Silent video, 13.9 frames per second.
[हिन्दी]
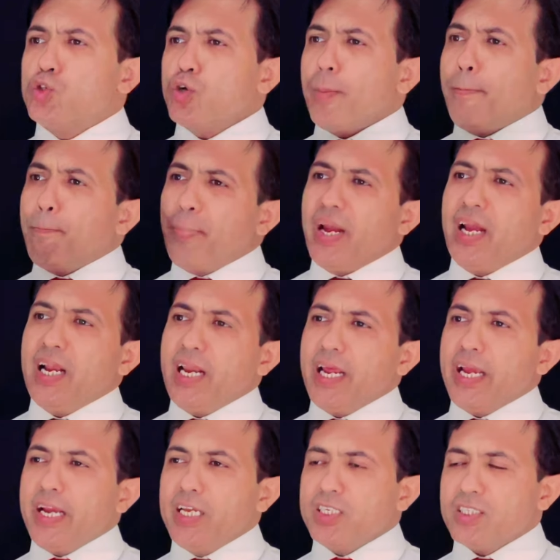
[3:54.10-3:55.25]
जो पहले
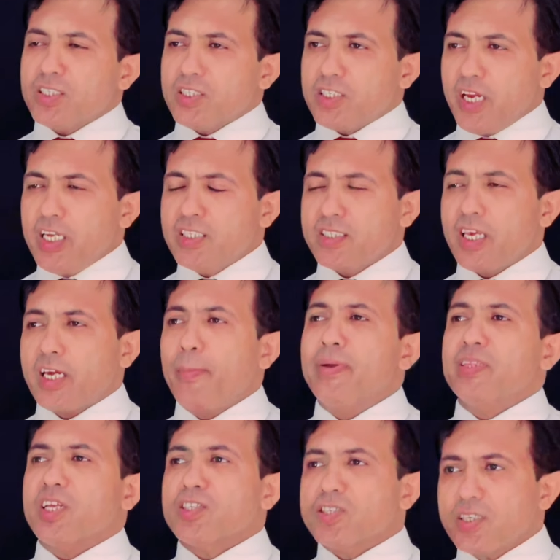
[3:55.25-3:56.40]
इस चीज की कभी
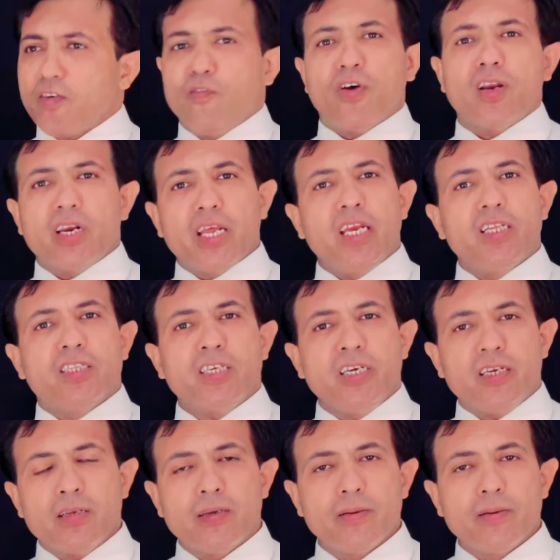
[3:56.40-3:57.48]
तस्वर नहीं थी